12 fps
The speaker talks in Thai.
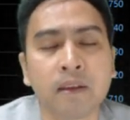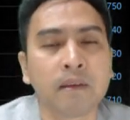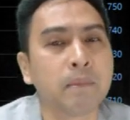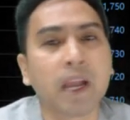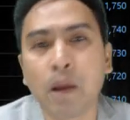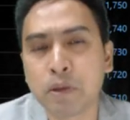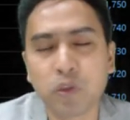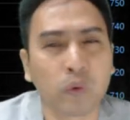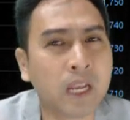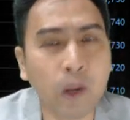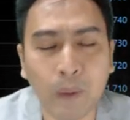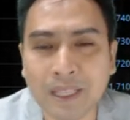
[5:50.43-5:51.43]
ไม่เกินวันศุกร์
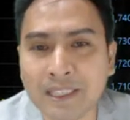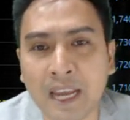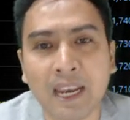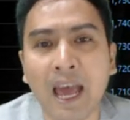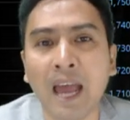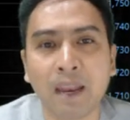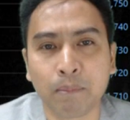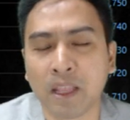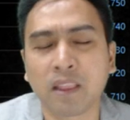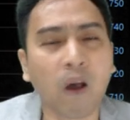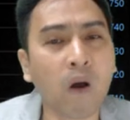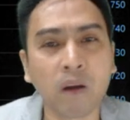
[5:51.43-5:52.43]
นี้หรือวันจันทร์หน้าเนี่ยมัน
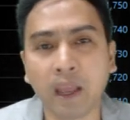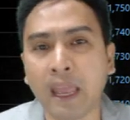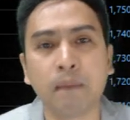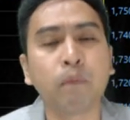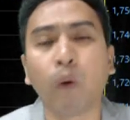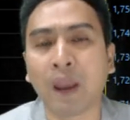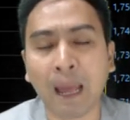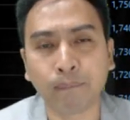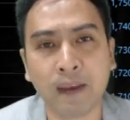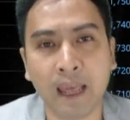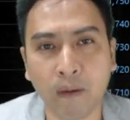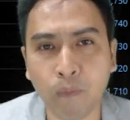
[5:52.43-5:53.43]
จะต้องเห็นผลลัพธ์
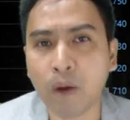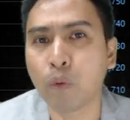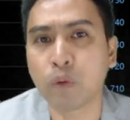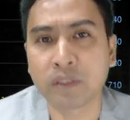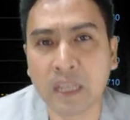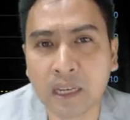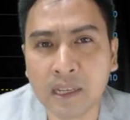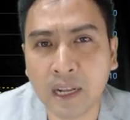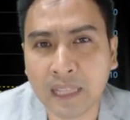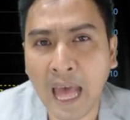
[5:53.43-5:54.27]
แหละว่าคุณจะเลือก